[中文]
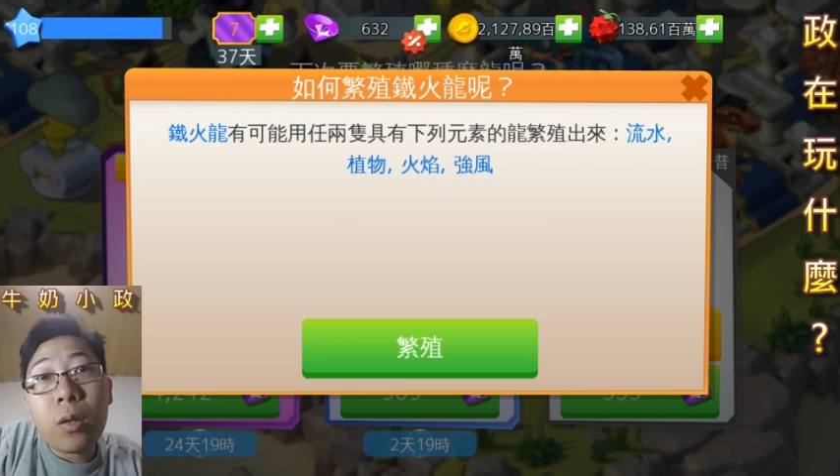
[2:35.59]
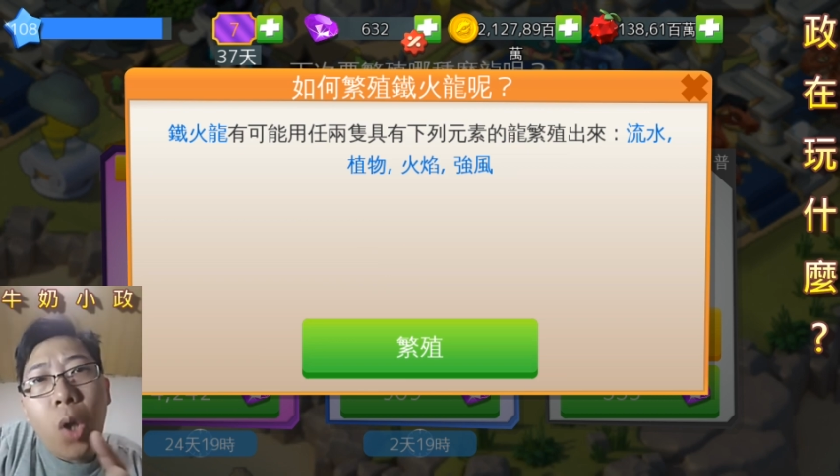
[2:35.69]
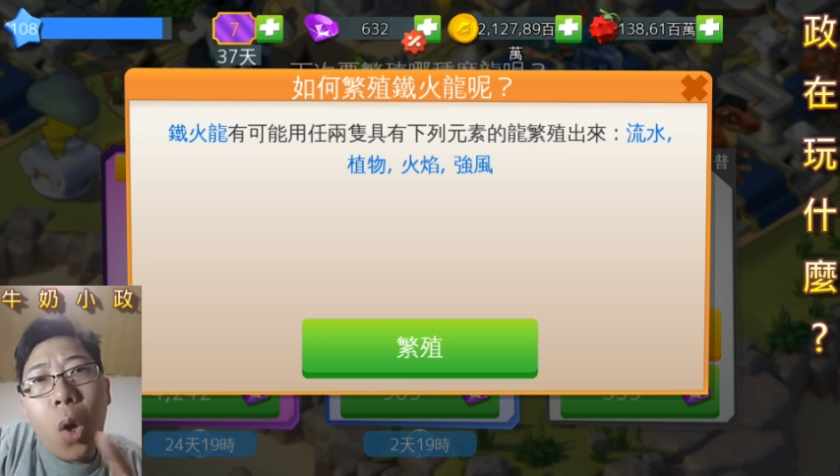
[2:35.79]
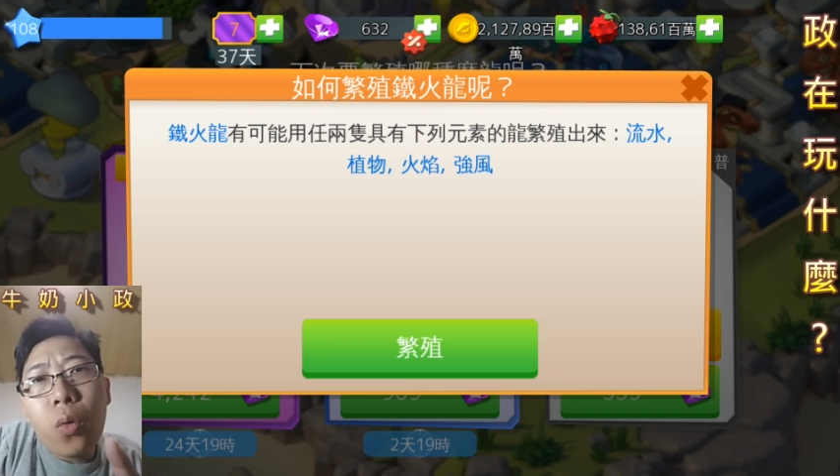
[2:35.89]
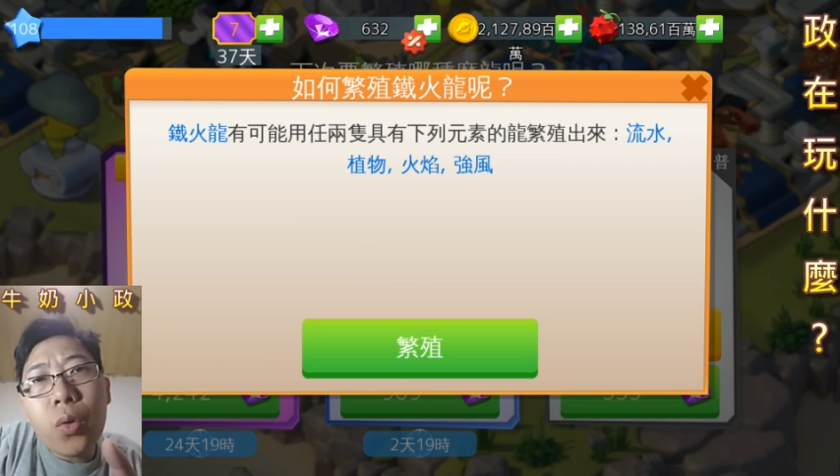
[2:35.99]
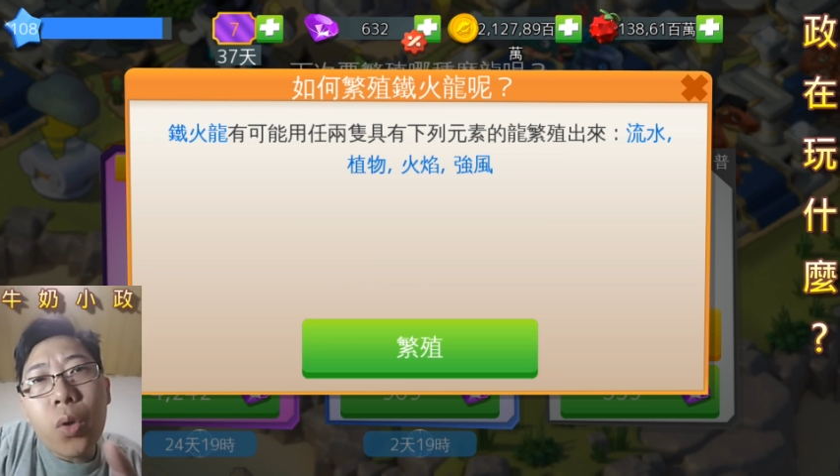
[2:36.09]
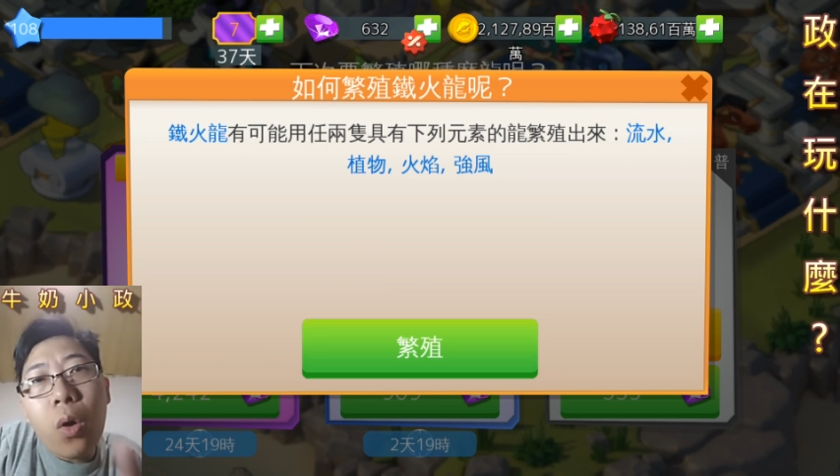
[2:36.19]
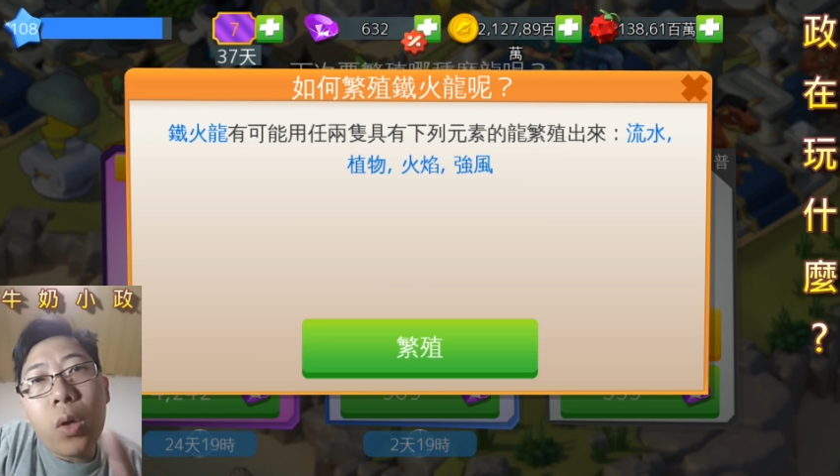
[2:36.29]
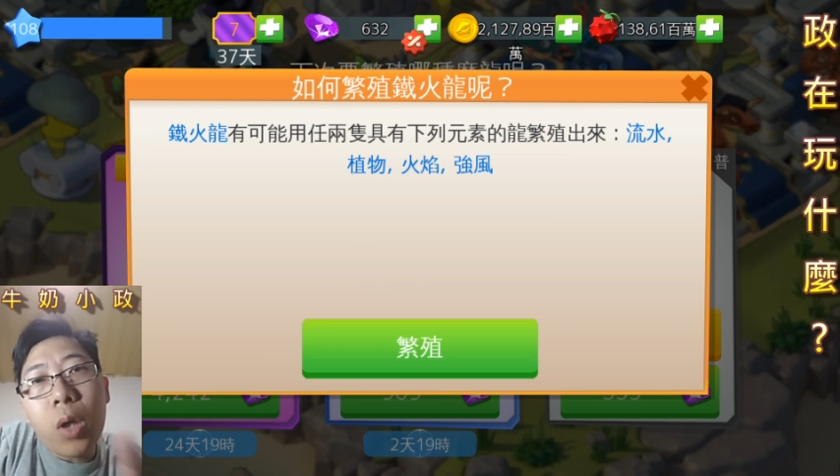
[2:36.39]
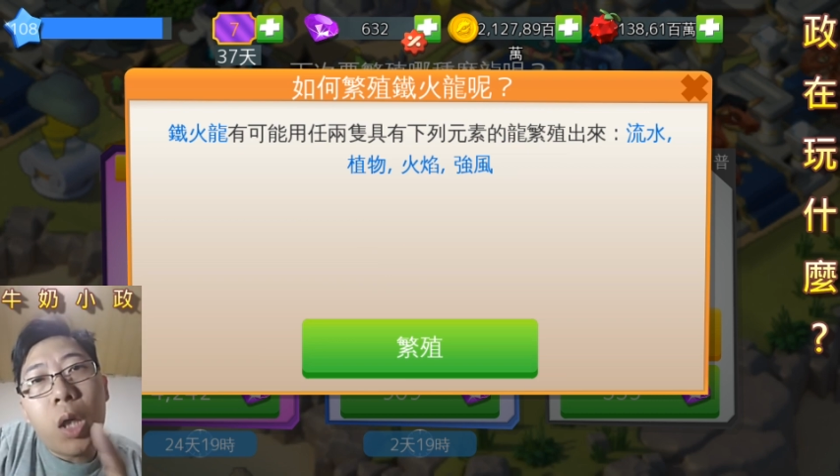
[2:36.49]
都
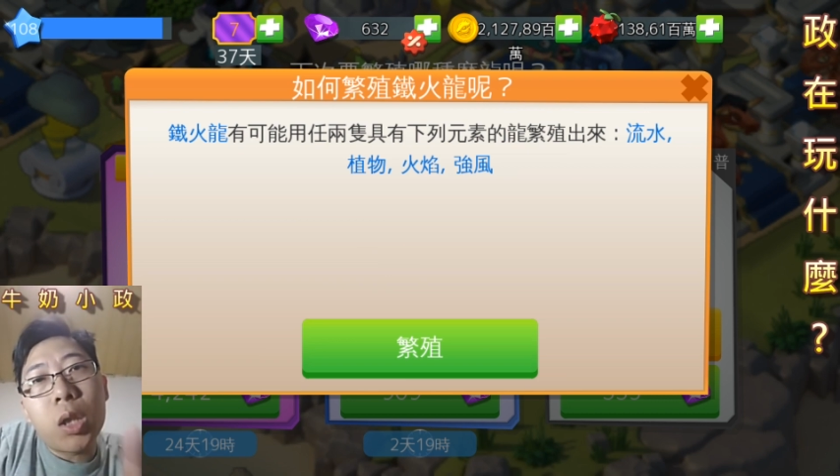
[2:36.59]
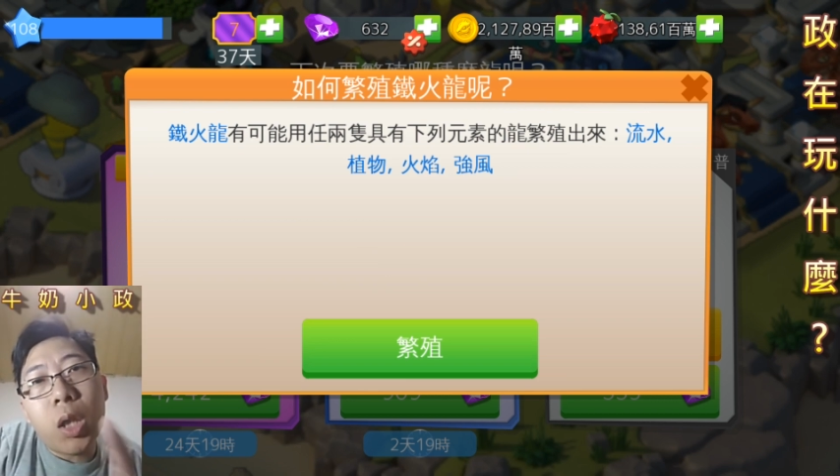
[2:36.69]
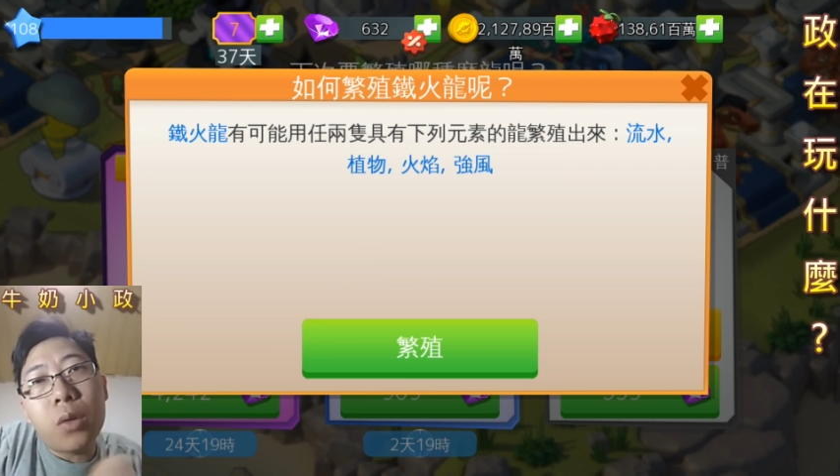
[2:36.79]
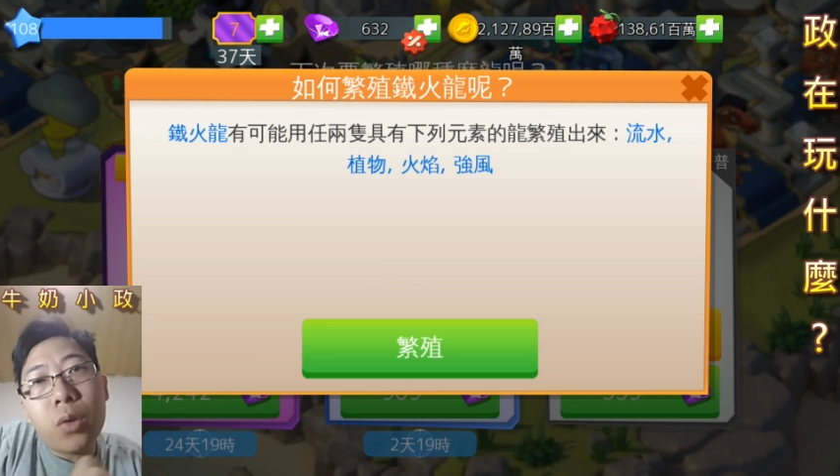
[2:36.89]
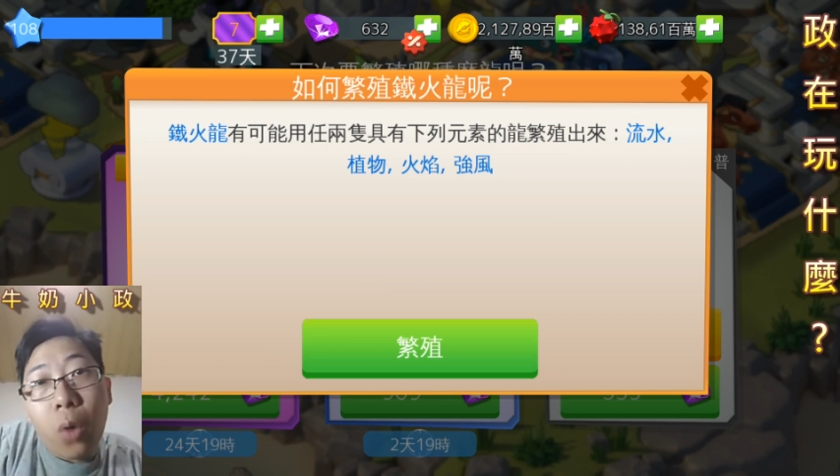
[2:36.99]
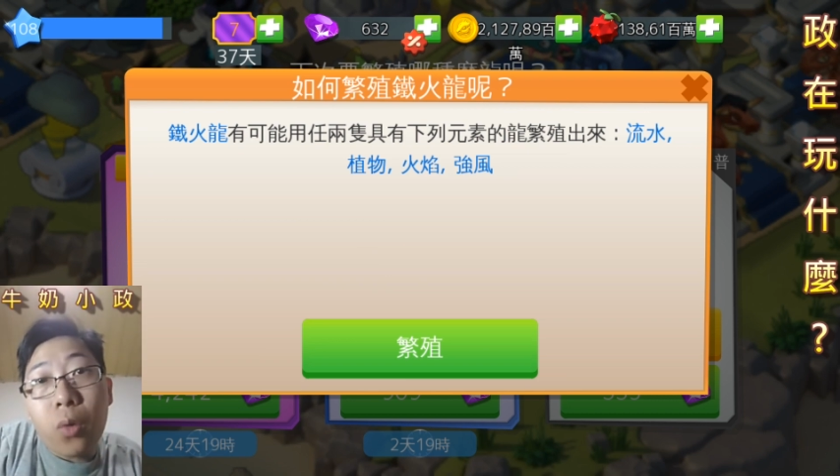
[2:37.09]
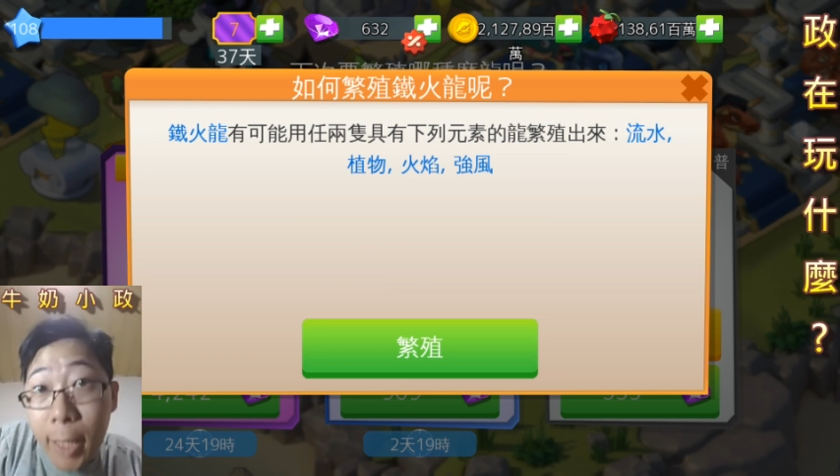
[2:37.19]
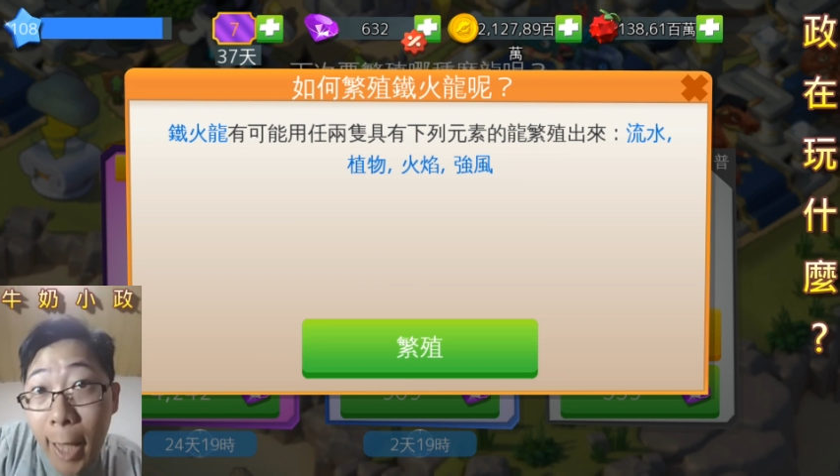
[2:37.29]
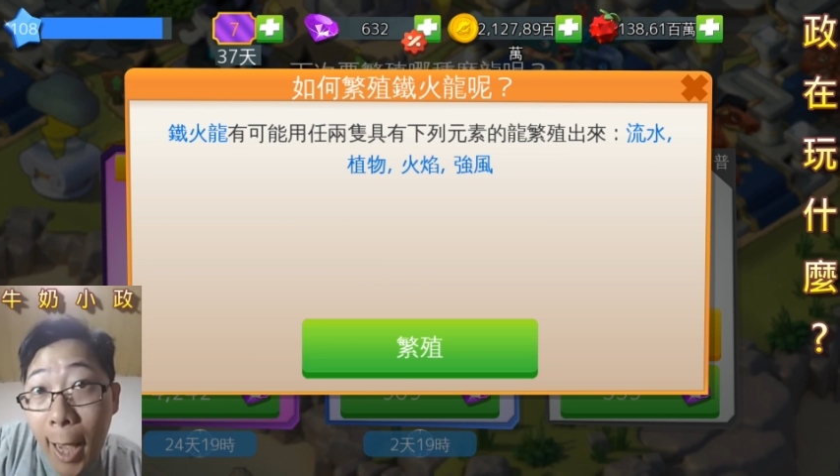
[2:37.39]
有可能中奖。